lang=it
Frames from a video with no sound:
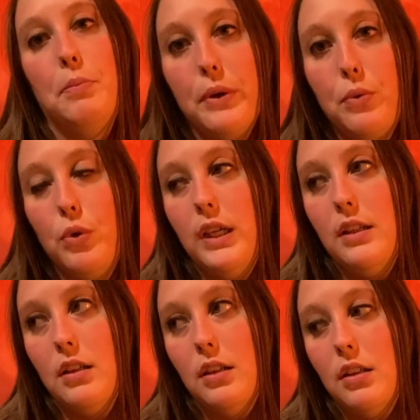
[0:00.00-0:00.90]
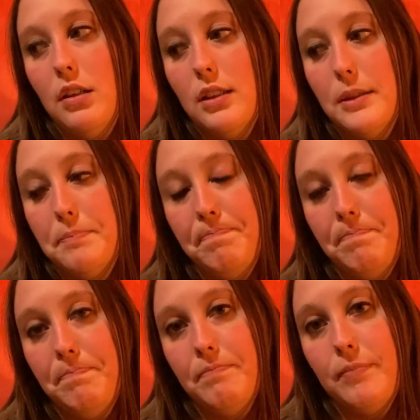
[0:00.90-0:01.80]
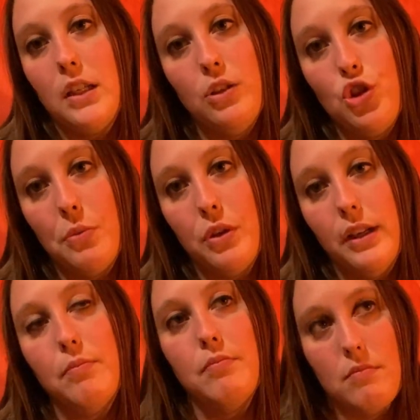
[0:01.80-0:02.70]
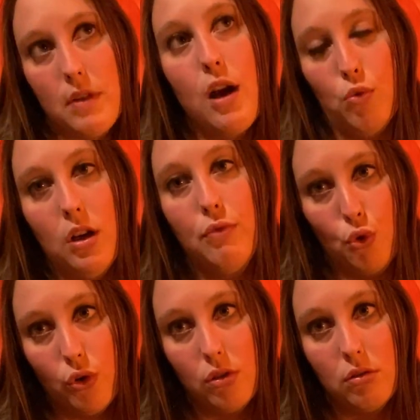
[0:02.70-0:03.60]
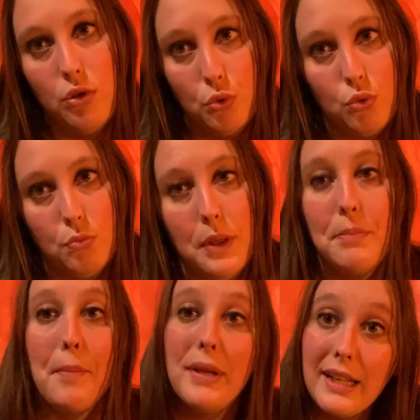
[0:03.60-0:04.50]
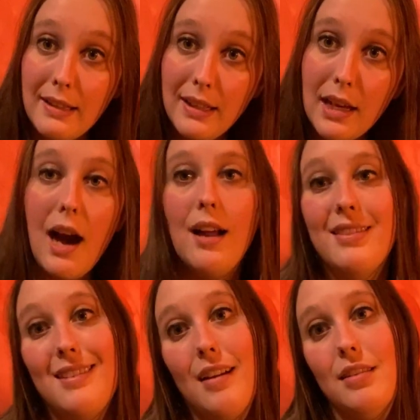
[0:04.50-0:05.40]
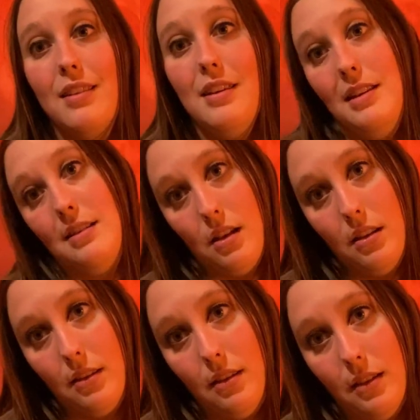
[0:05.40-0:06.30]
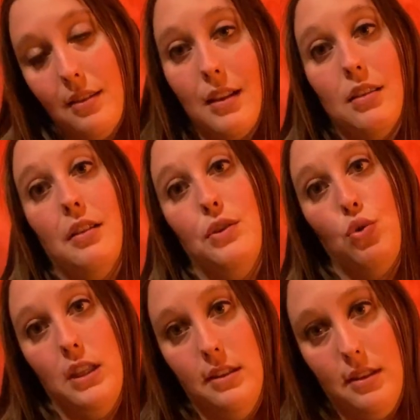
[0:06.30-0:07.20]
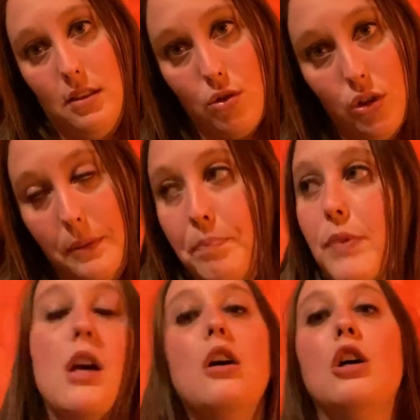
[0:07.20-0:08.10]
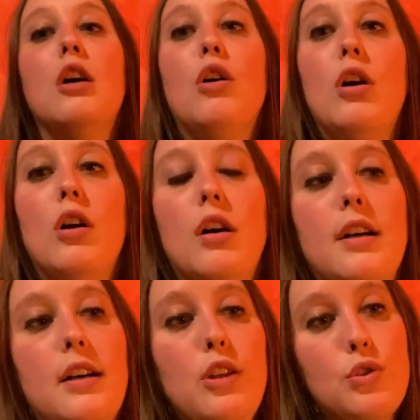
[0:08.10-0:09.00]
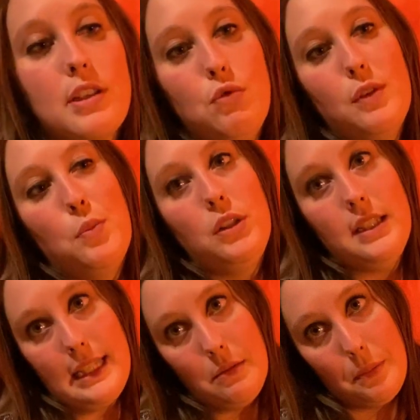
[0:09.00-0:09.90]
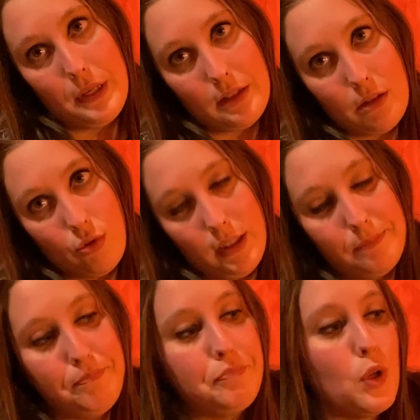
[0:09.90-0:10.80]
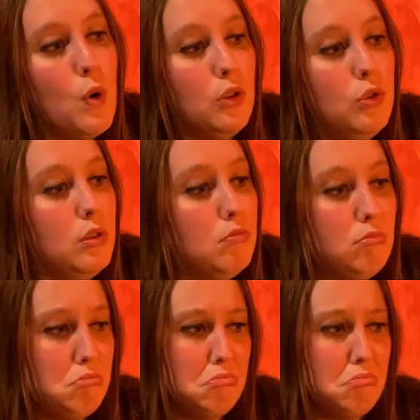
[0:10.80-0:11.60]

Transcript: Per cui ehm, diciamo che è un lavoro YouTube, ma per chi ha tanti iscritti, tante visualizzazioni. Eh, io seguivo moltissime persone, quando